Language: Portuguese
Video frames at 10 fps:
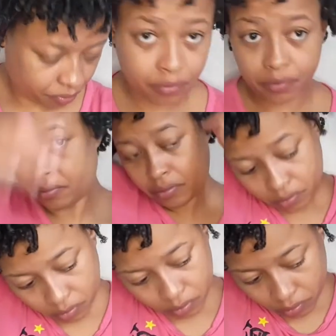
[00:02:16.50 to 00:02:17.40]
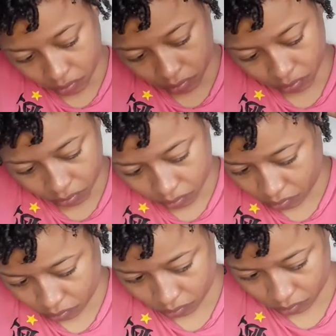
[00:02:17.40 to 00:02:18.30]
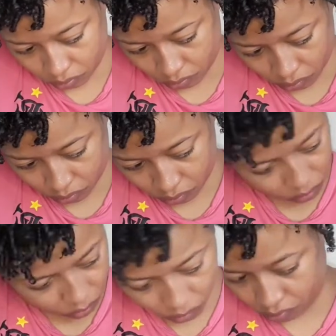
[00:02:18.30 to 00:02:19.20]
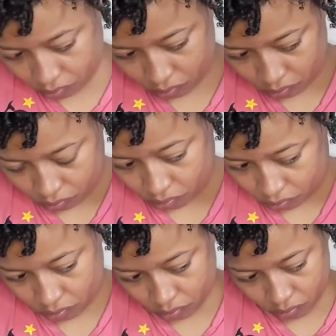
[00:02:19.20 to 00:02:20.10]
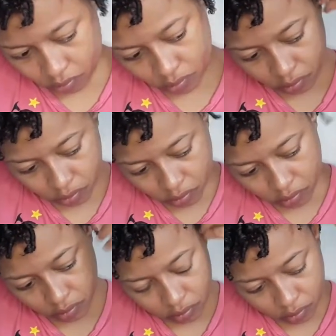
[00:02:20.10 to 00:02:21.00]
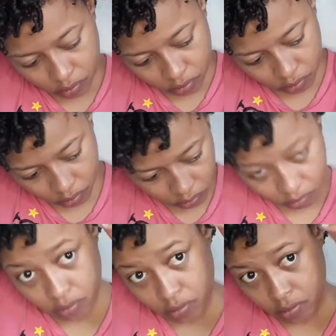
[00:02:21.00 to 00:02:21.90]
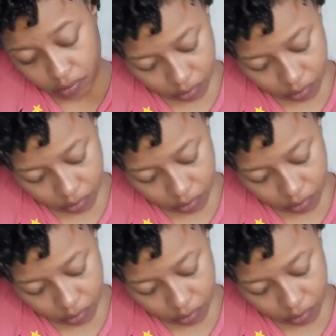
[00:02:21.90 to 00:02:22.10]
Eu queria muito, mas aí eu não consegui esperar. Tentei fazer o que eu ia fazer no